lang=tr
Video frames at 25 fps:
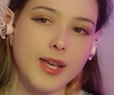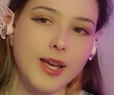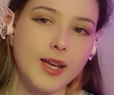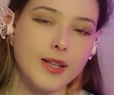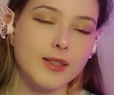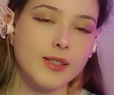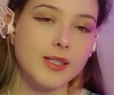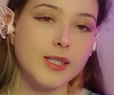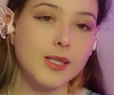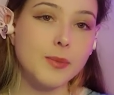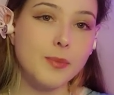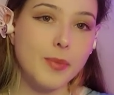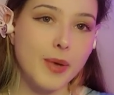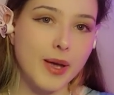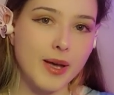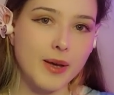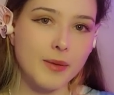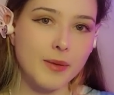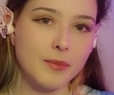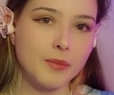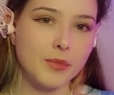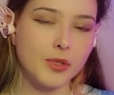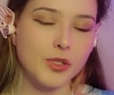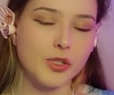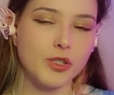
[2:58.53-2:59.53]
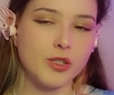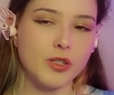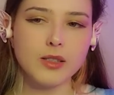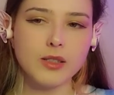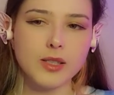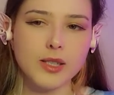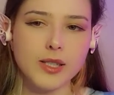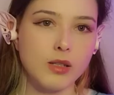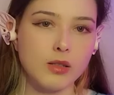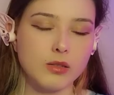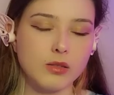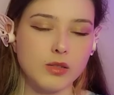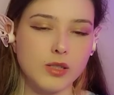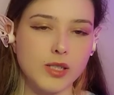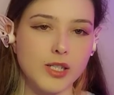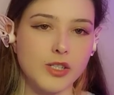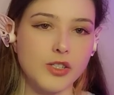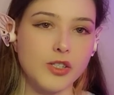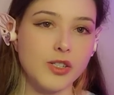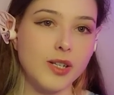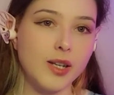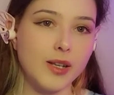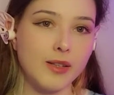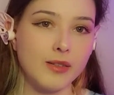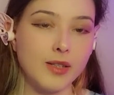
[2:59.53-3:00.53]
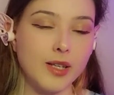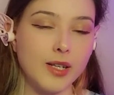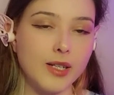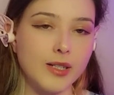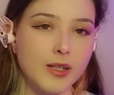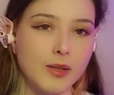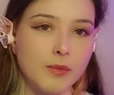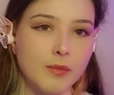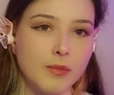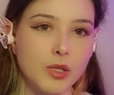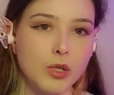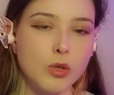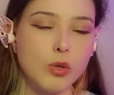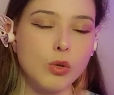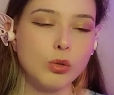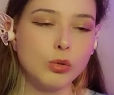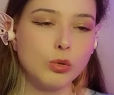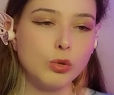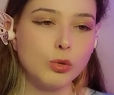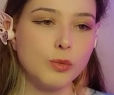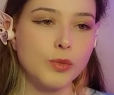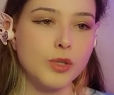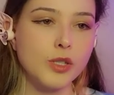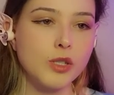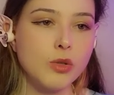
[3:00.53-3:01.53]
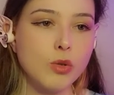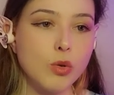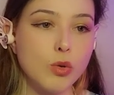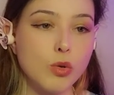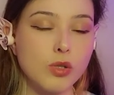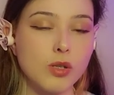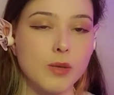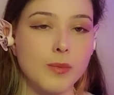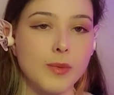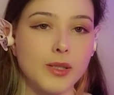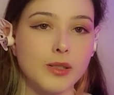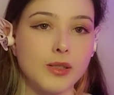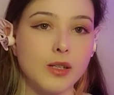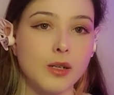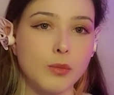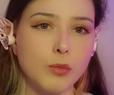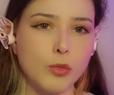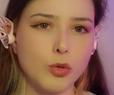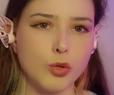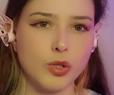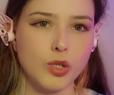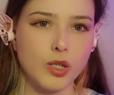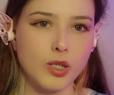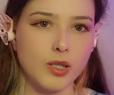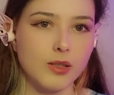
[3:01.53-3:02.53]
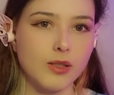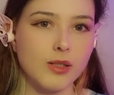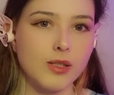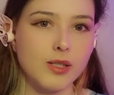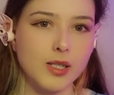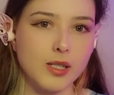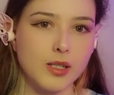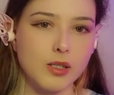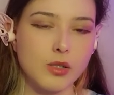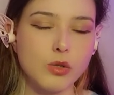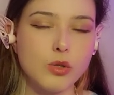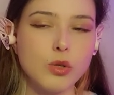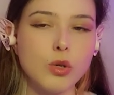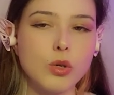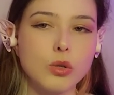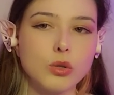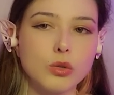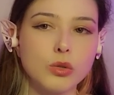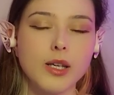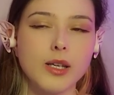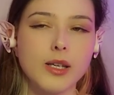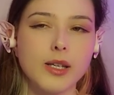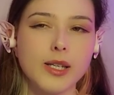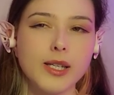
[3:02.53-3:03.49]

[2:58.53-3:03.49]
Kendisi beğenmişti. İlk seçilenlerden biri olduğum için o zamanlar Monika'nın sesi yoktu.